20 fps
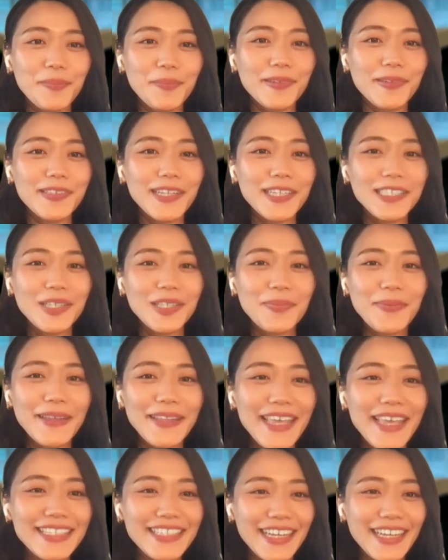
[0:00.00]

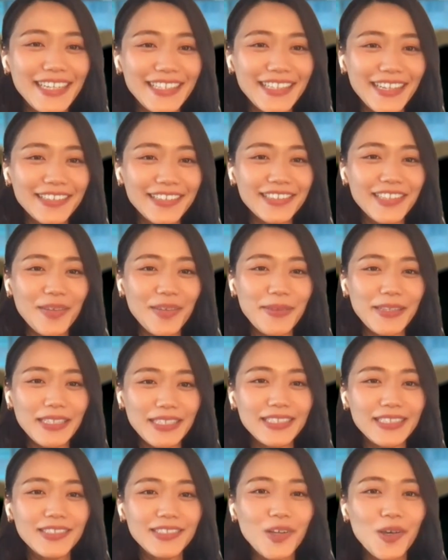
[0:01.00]
プロダクトマネージャーになるため
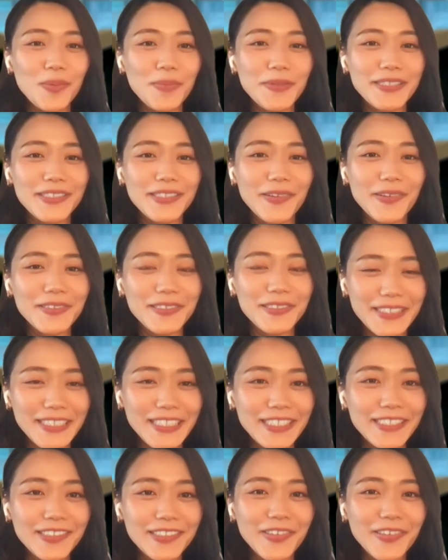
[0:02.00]
に装備しておく
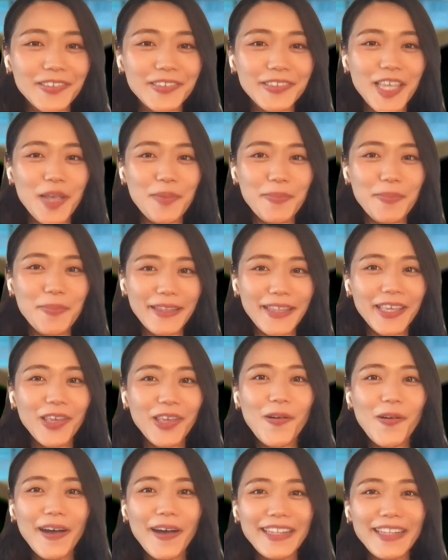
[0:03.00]
スキルというテーマで今日
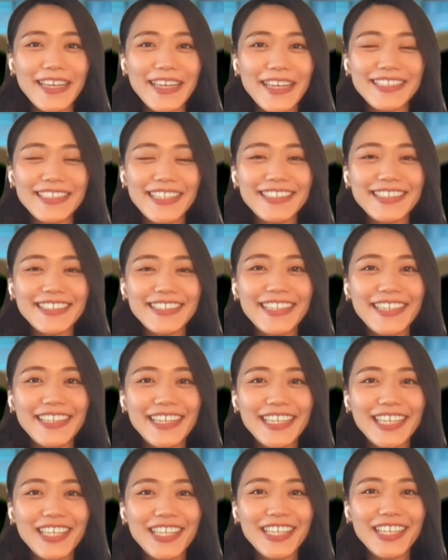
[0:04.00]
はお話しさせていた
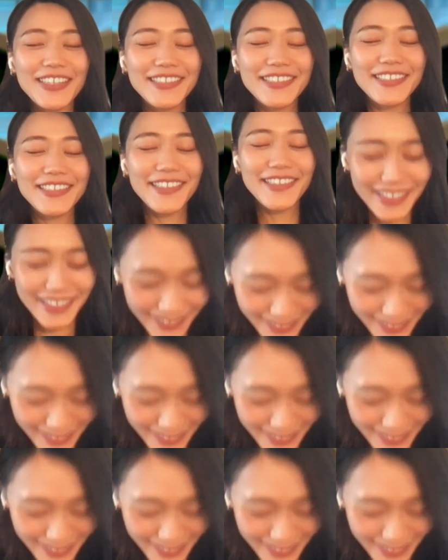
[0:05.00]
だきます。よろし